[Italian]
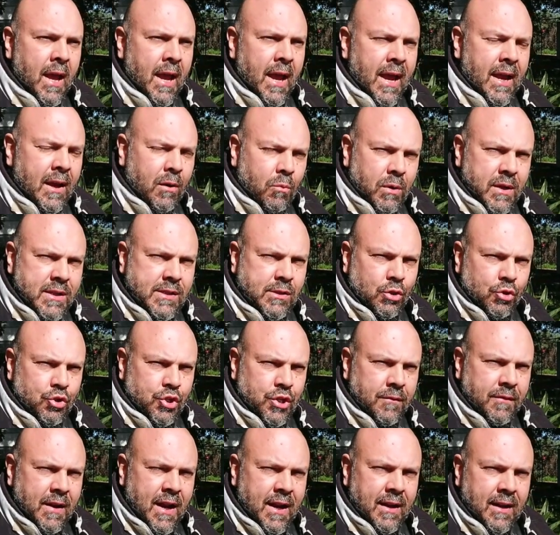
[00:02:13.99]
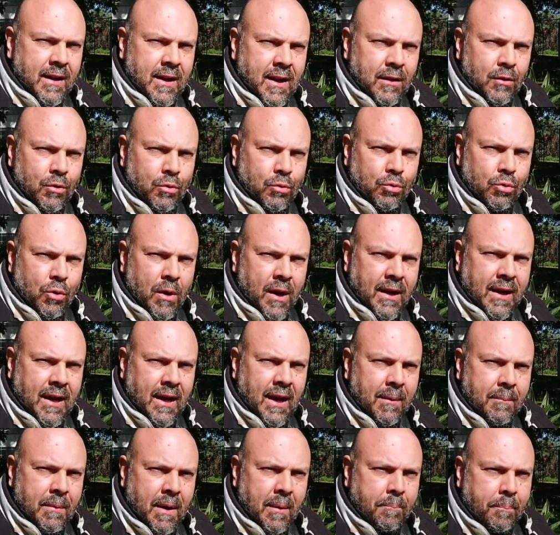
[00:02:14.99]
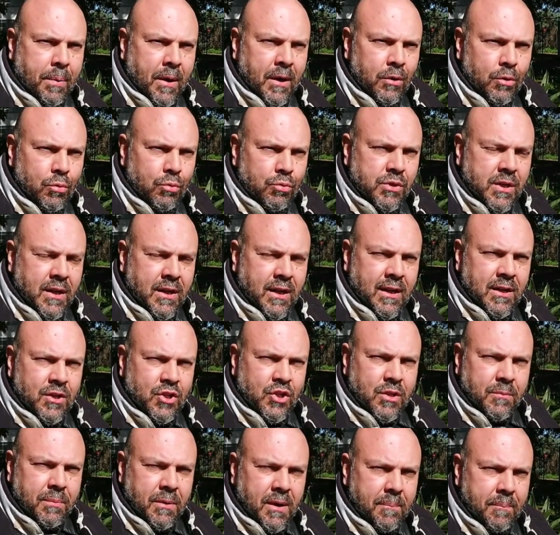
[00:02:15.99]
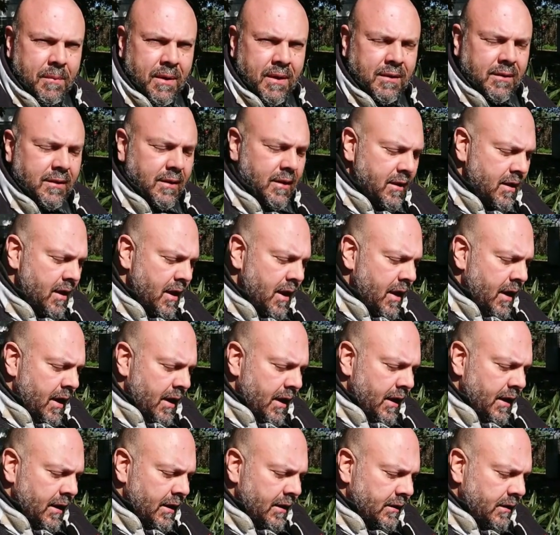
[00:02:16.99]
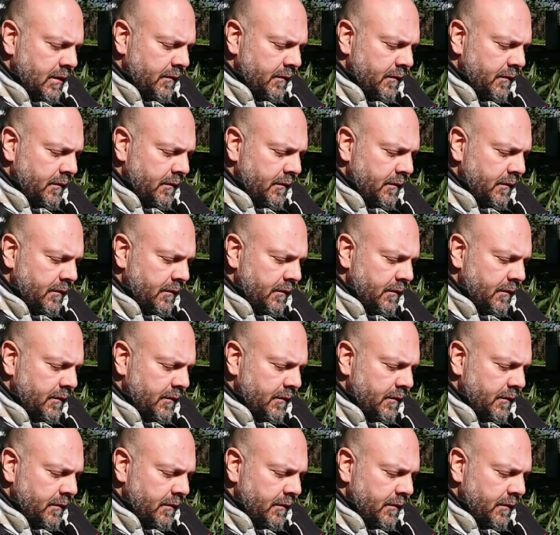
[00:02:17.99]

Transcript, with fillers: E in questo ci viene in aiuto anche la mappa user che ci permette eh,